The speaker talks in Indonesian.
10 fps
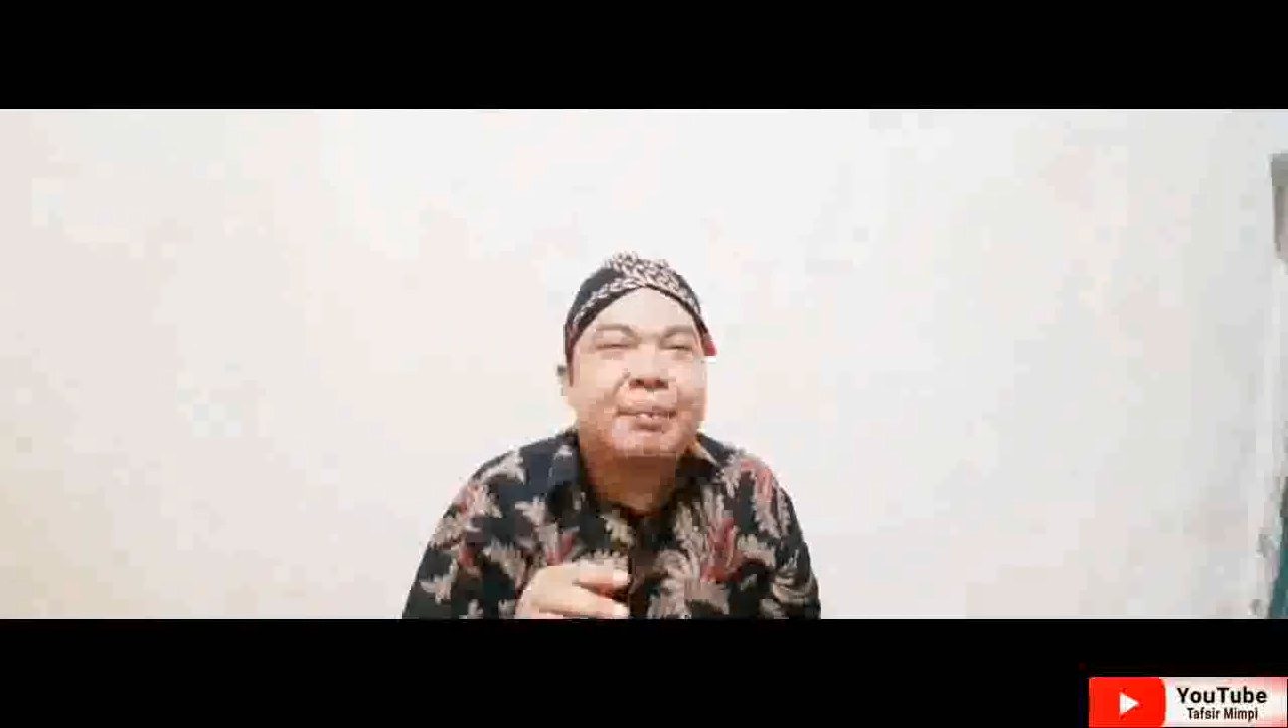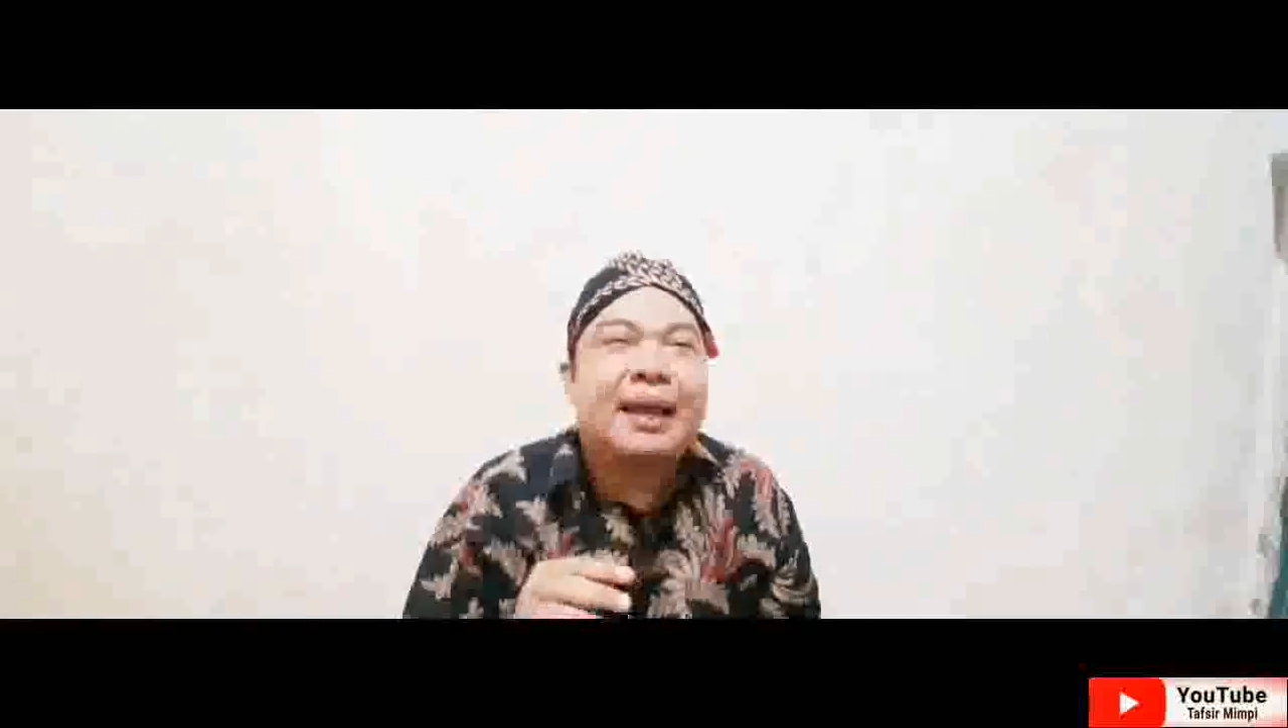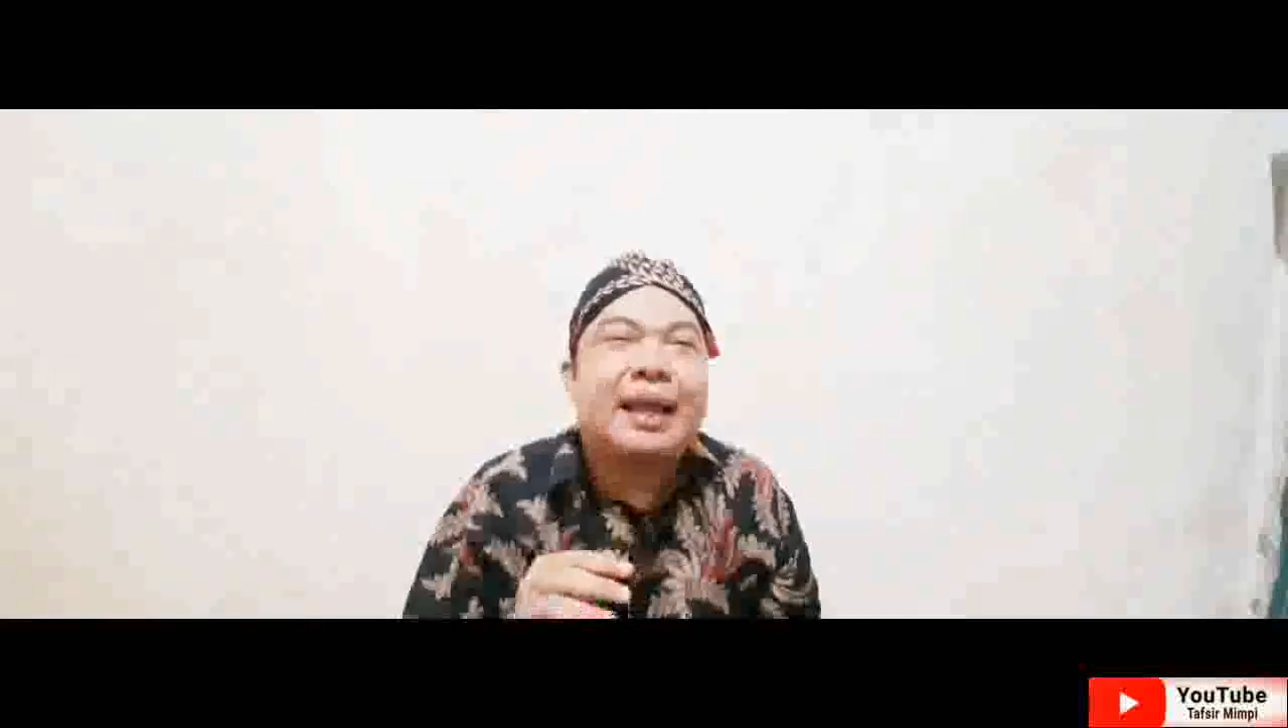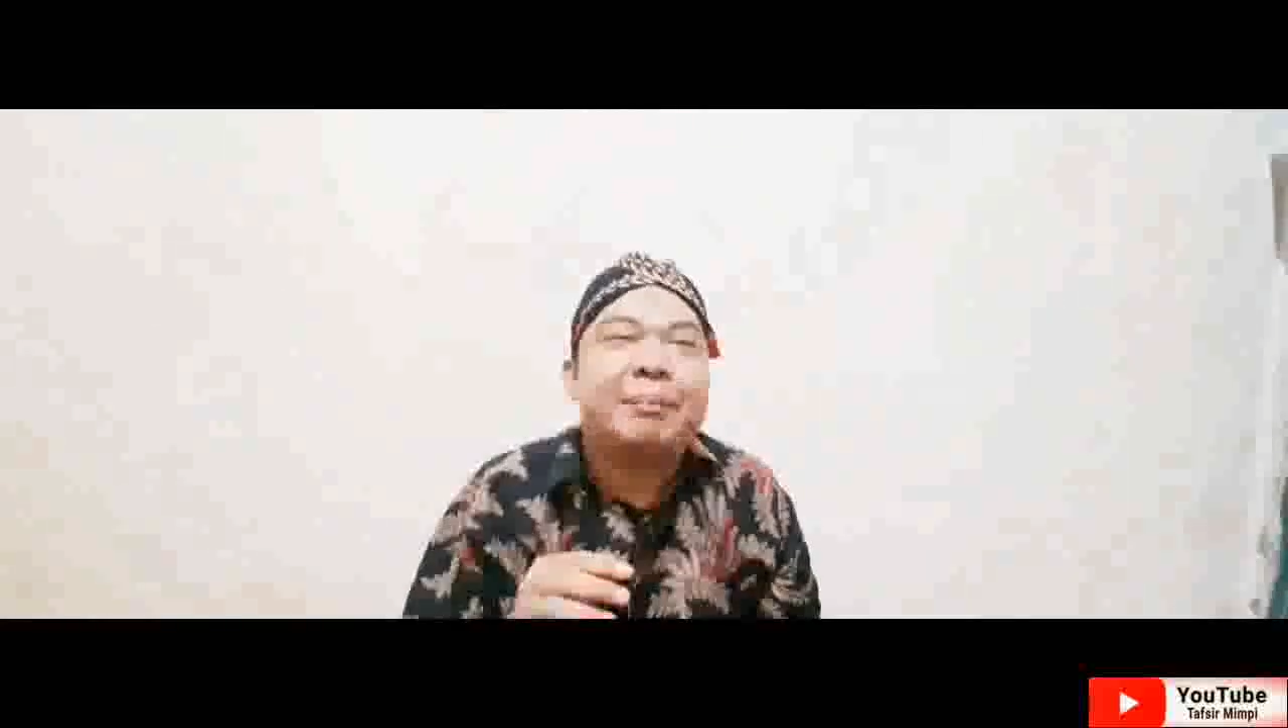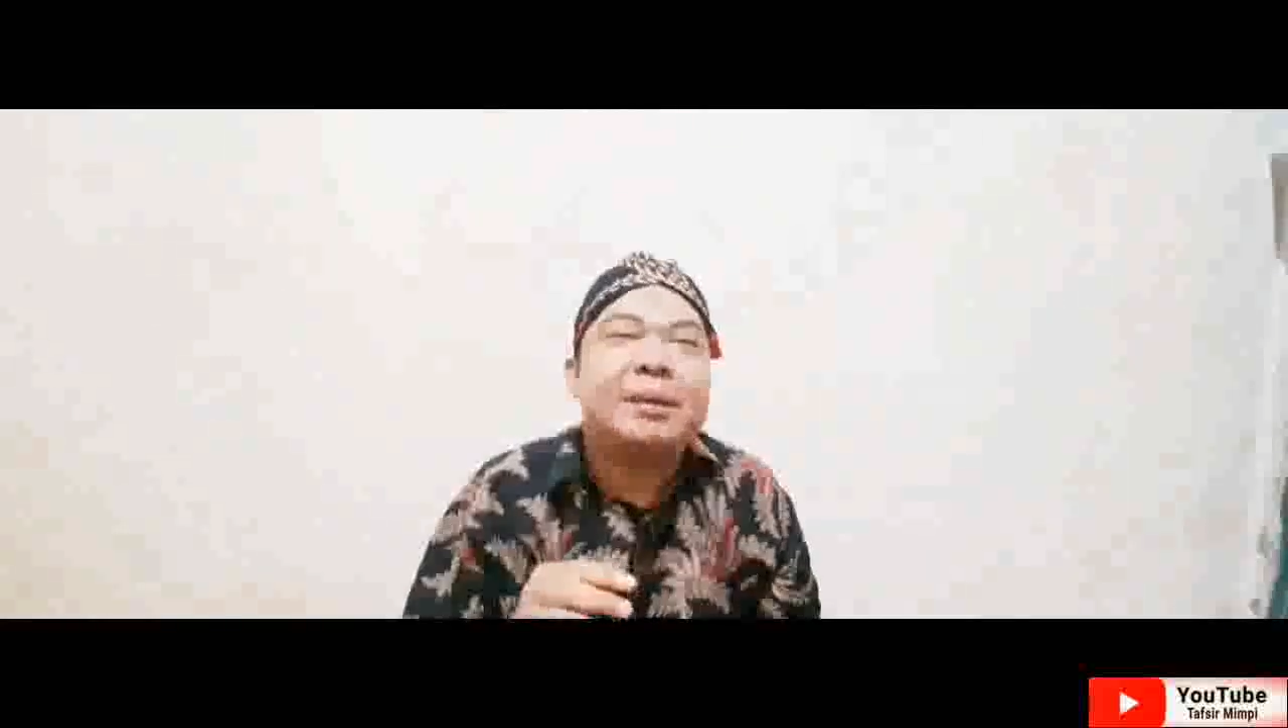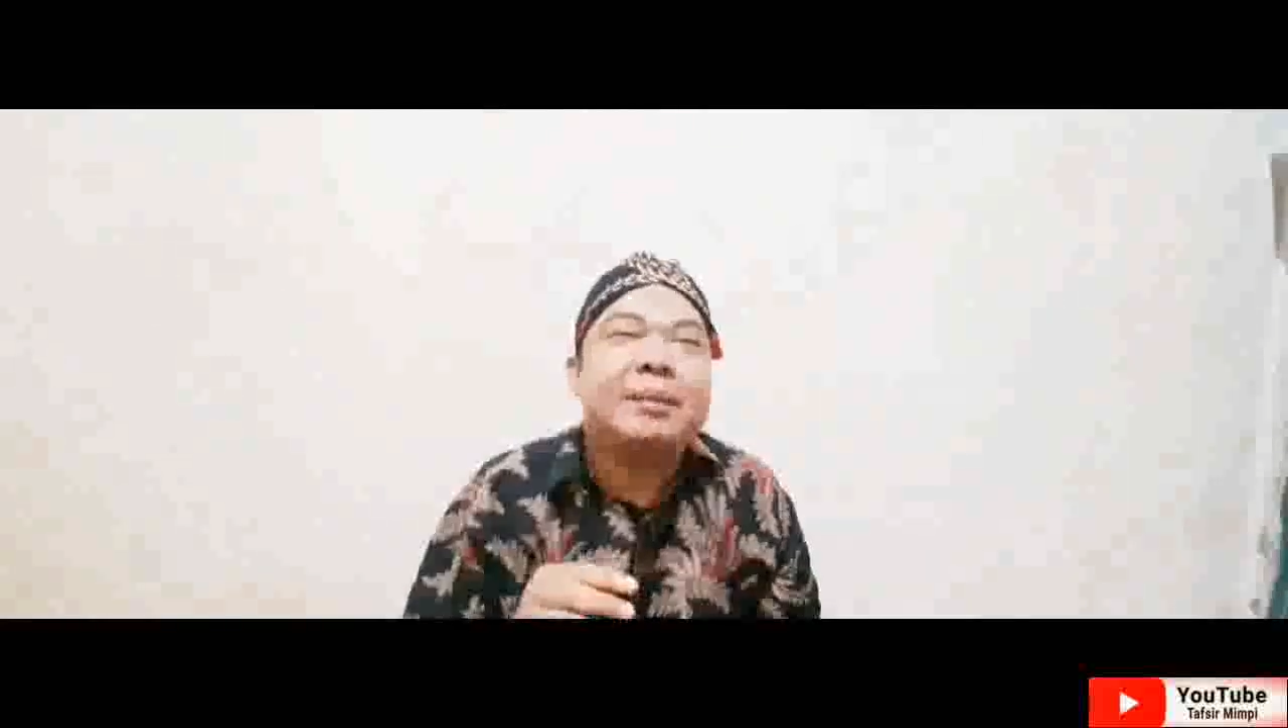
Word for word: mengalami